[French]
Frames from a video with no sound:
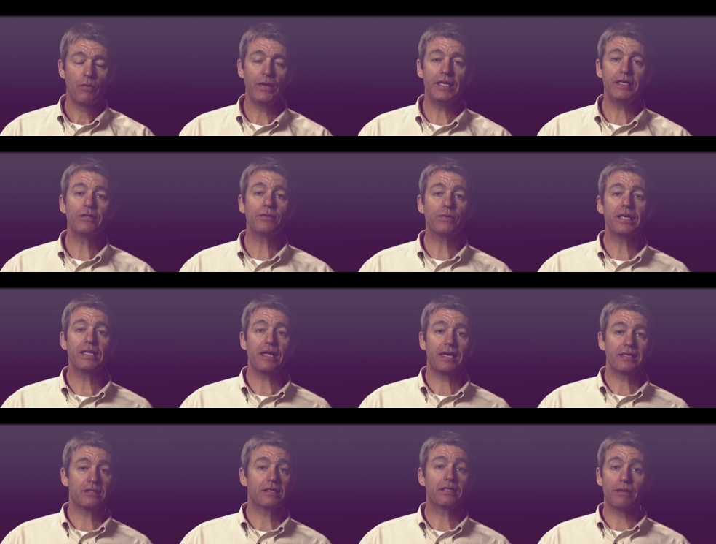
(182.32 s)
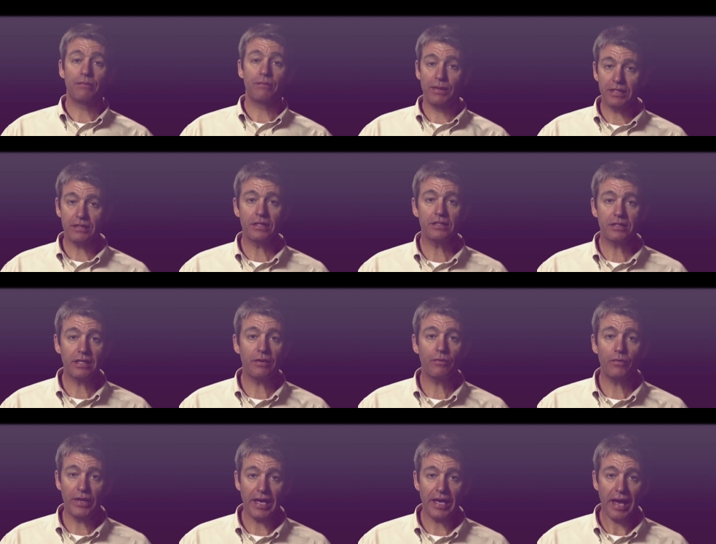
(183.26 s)
Nous devons réaliser que le
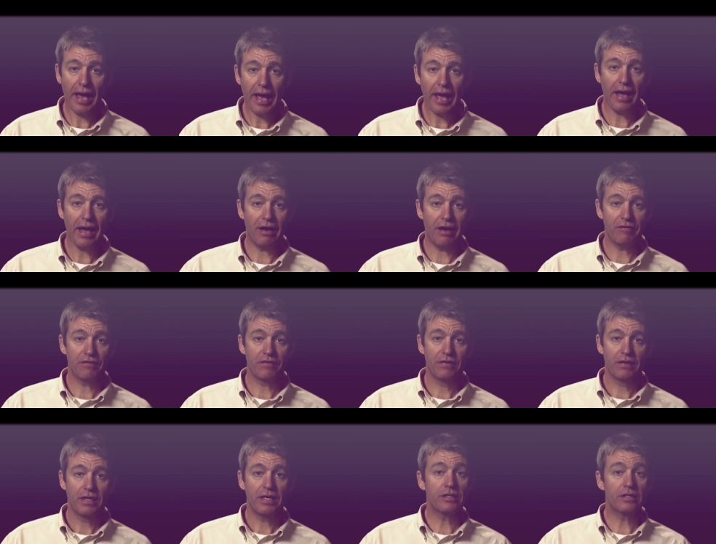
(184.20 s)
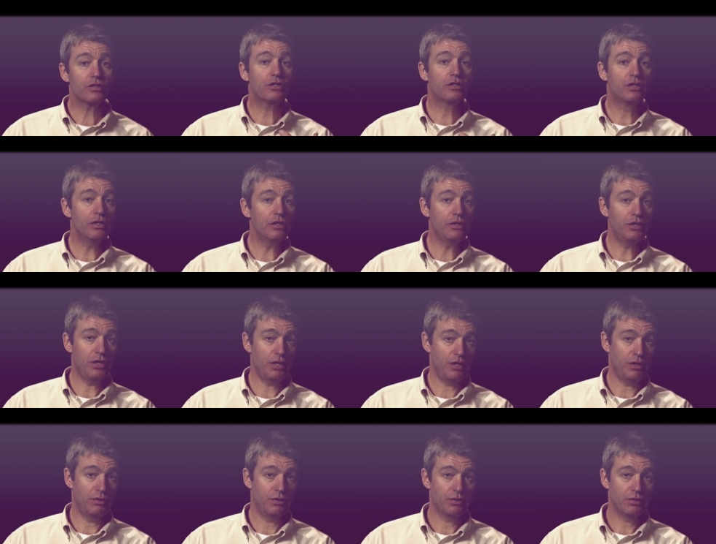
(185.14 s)
message que nous avons est une bonne
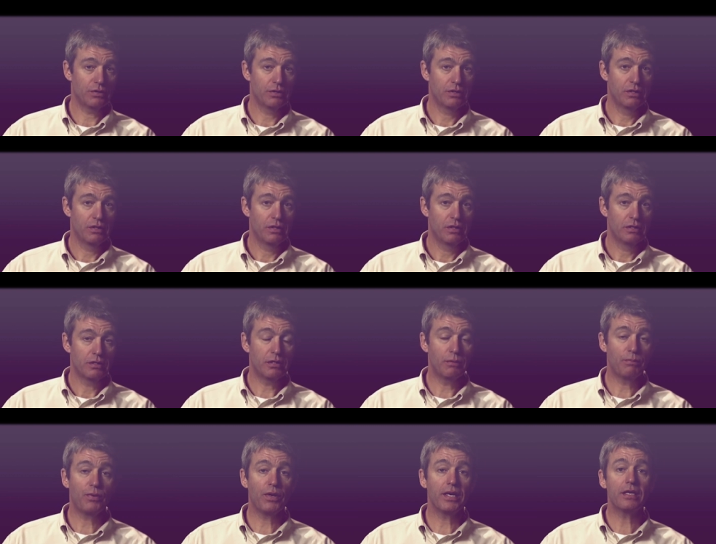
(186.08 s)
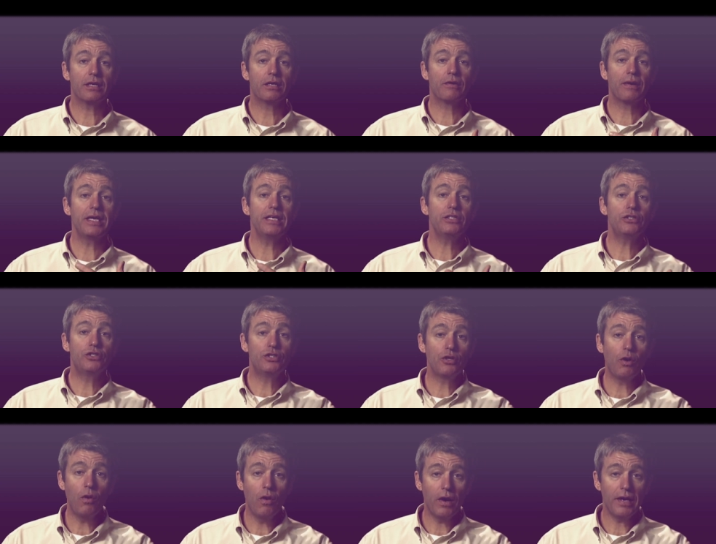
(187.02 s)
nouvelle, pour apporter une
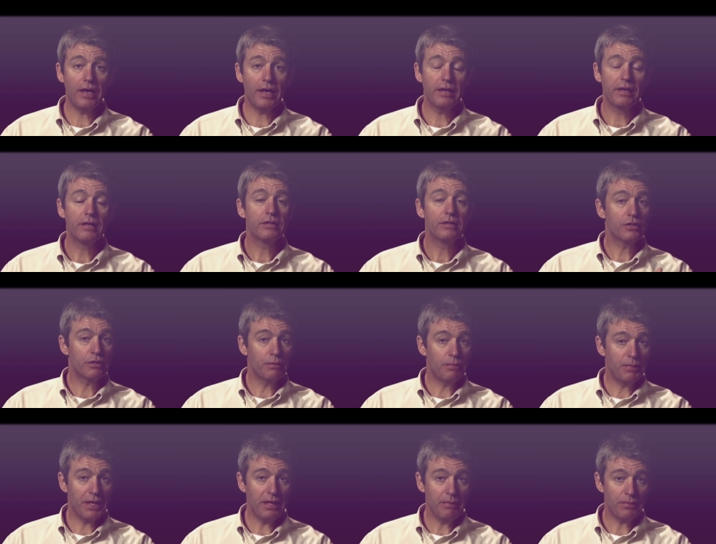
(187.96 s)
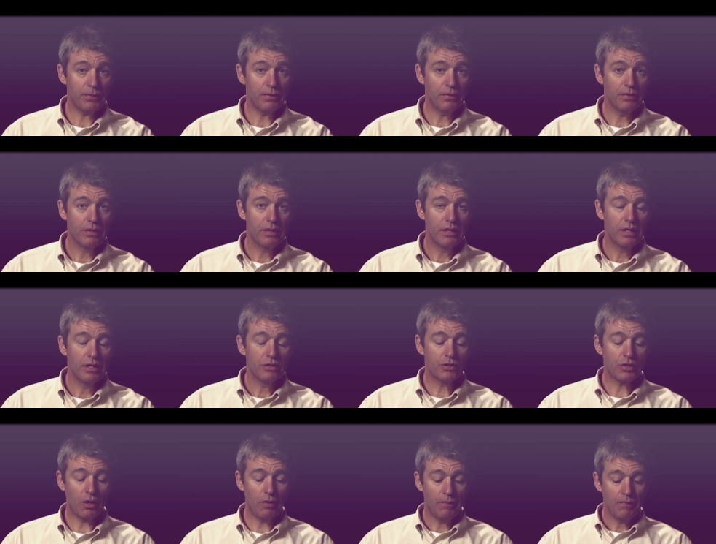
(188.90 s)
grande joie aux gens.
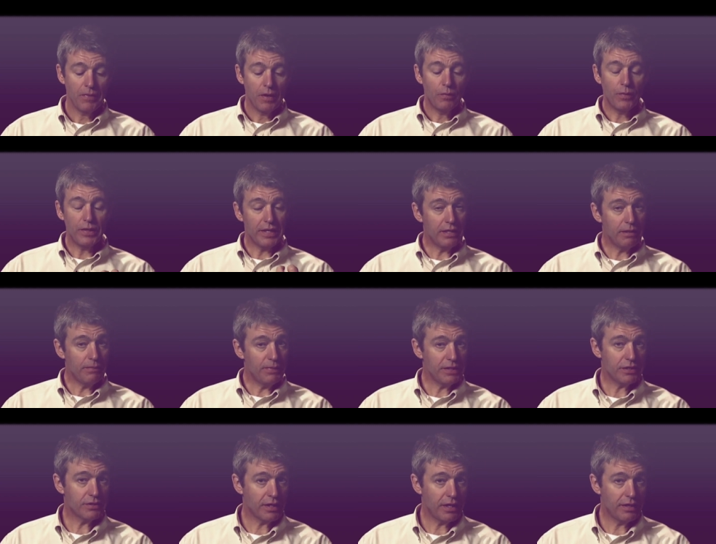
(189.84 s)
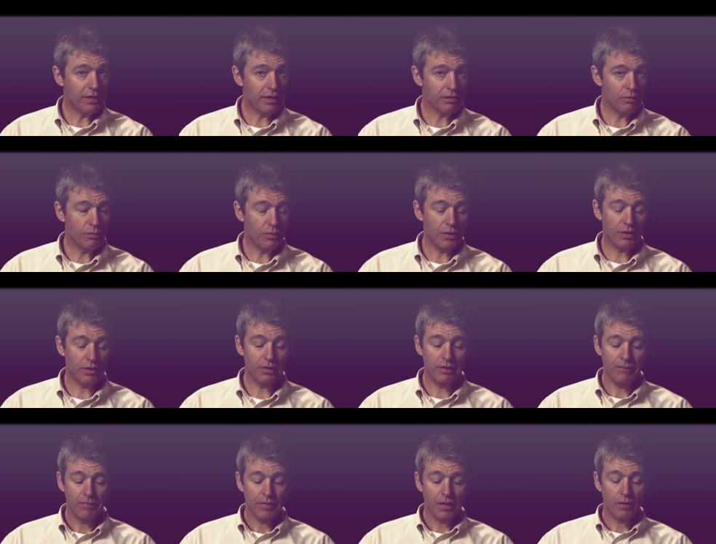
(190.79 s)
Nous devons donc étudier la parole.
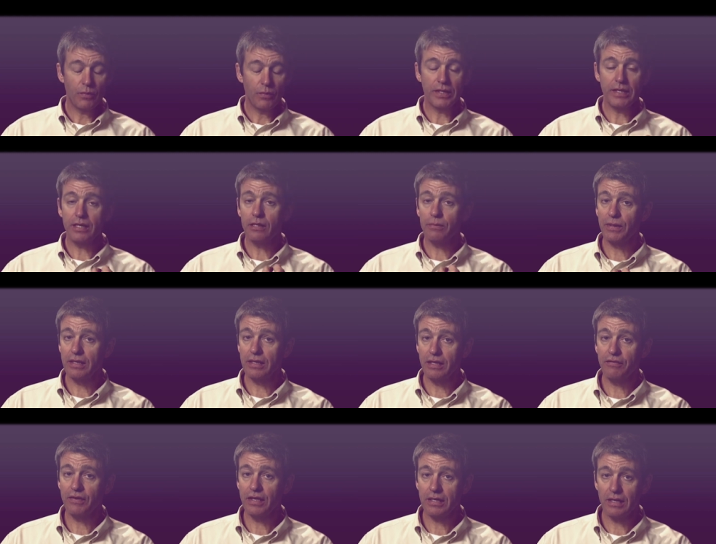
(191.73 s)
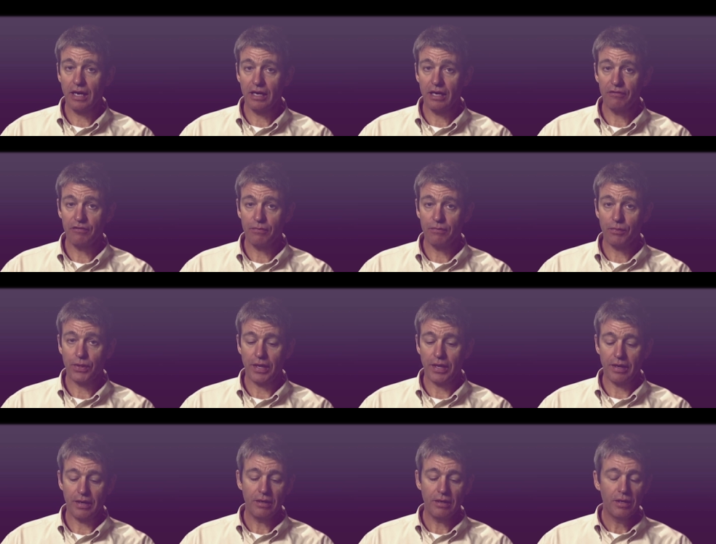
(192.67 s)
Nous avons besoin de vivre une vie de
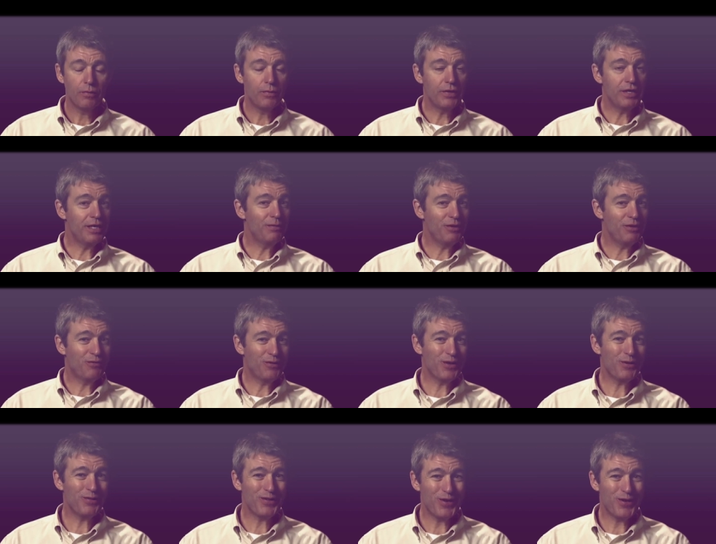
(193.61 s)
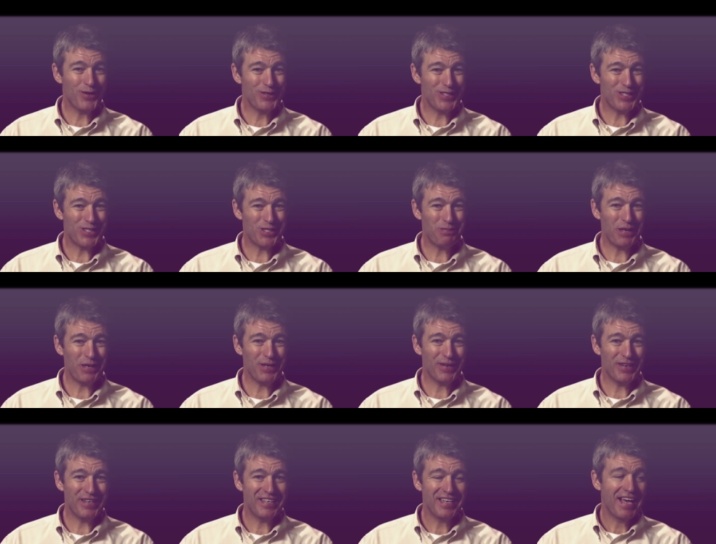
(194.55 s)
prière. Nous avons besoin d'être
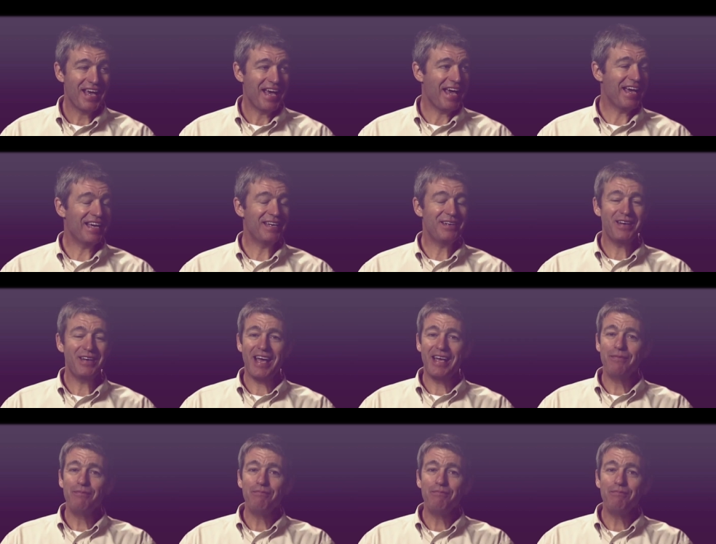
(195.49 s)
remplis du Saint-Esprit.